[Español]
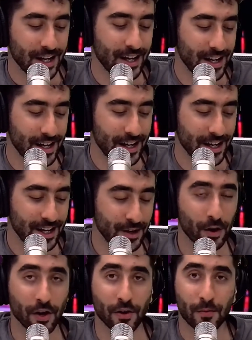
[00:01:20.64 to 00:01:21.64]
Eh, y
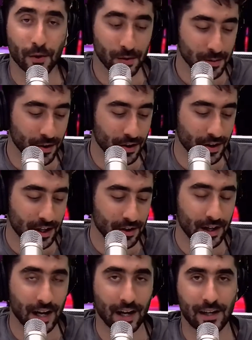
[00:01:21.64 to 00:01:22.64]
bueno, y por último, creo
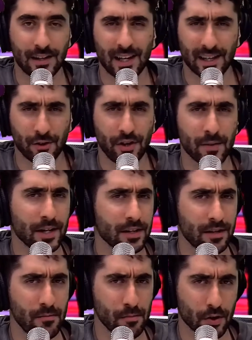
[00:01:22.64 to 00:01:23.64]
que la, quizás la categoría
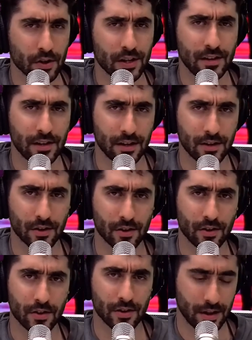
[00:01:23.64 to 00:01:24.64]
más importante
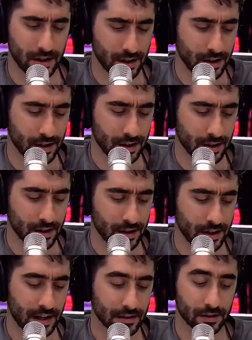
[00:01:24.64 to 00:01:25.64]
dentro de,
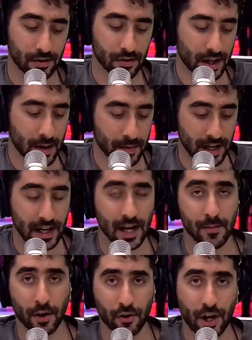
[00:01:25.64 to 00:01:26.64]
la sección de rap es la de
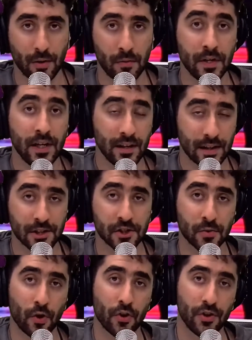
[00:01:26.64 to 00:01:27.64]
mejor álbum y se la
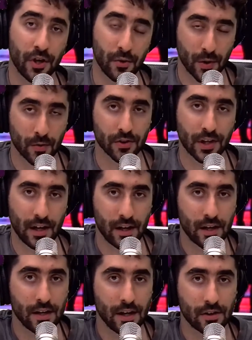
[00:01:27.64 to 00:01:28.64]
llevó de nuevo
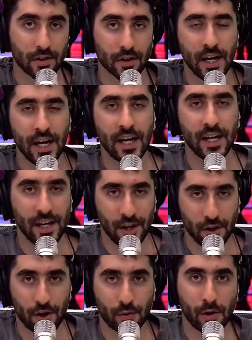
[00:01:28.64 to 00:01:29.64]
Telecreator. Creator. Y
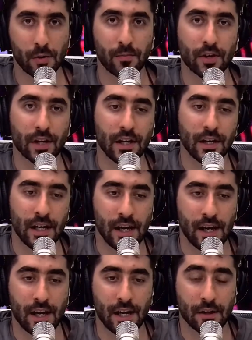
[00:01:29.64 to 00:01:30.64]
digo de nuevo porque
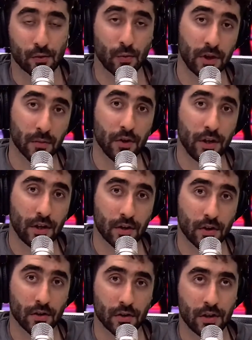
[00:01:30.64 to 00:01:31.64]
en su último
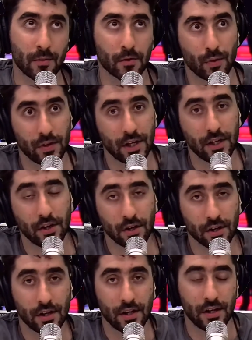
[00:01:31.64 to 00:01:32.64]
disco, digamos su
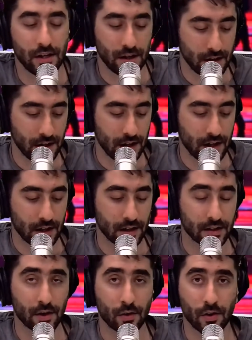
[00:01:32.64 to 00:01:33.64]
anterior, eh, el que
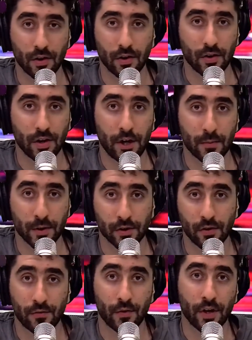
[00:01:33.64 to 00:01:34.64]
sacó el año
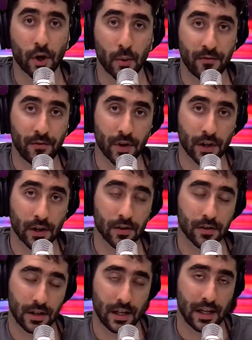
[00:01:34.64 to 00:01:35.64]
pasado fue Call Me If You Get
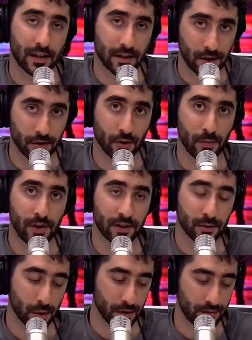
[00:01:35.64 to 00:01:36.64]
Lost y el anterior de
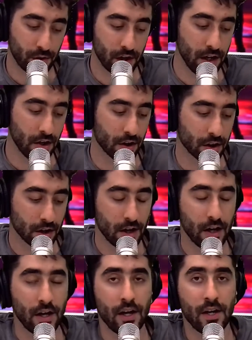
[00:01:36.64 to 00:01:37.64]
2019 fue Igor.
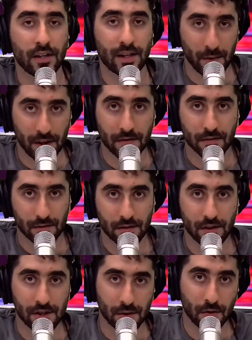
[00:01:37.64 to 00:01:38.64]
También
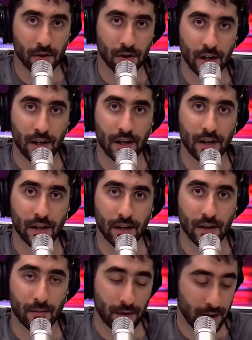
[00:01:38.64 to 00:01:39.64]
se llevó
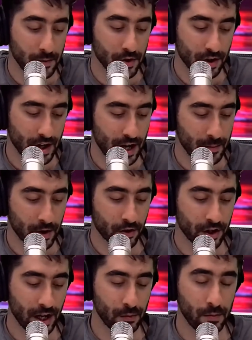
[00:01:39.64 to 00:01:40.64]
el premio a
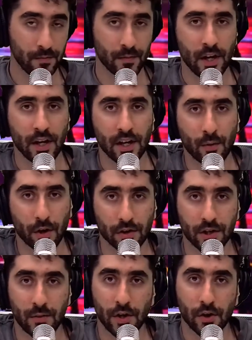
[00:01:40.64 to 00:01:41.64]
mejor álbum. Y bueno,
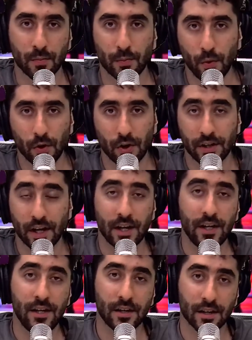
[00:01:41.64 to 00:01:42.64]
si bien no pudo estar
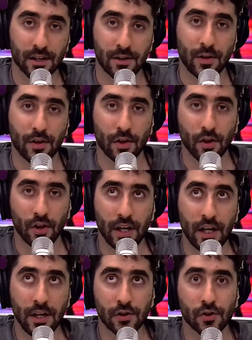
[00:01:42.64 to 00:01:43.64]
ahí recibiéndolo,
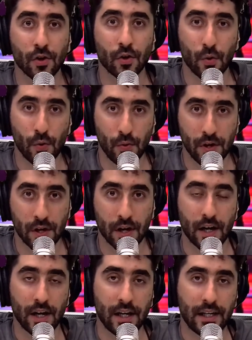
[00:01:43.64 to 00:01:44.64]
hizo un.
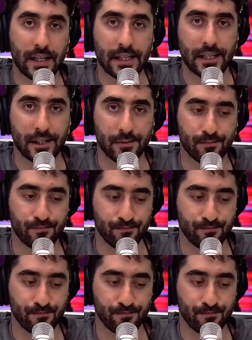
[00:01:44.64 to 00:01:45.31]
Eh,